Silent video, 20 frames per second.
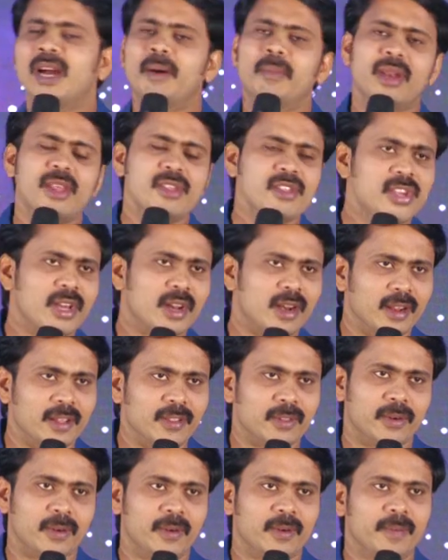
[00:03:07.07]
గమనించారు
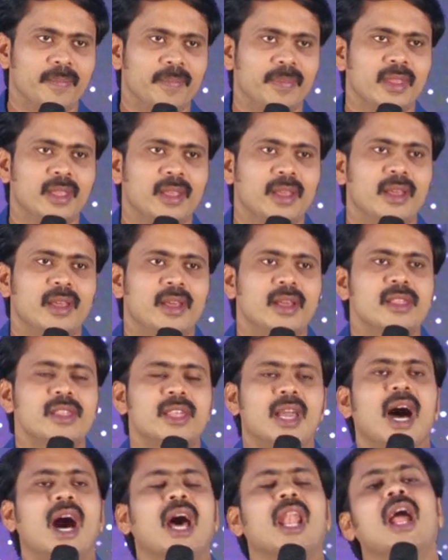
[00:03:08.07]
లేదో
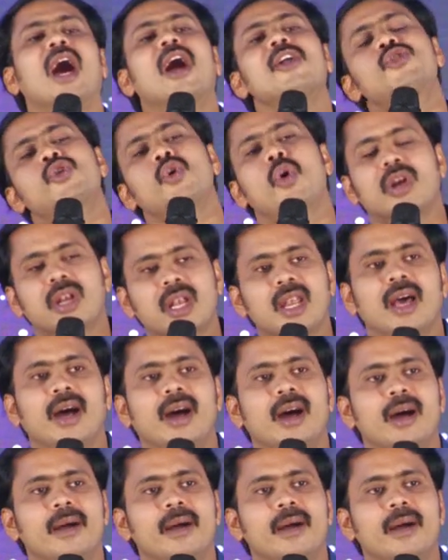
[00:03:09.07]
చాలా చోట్ల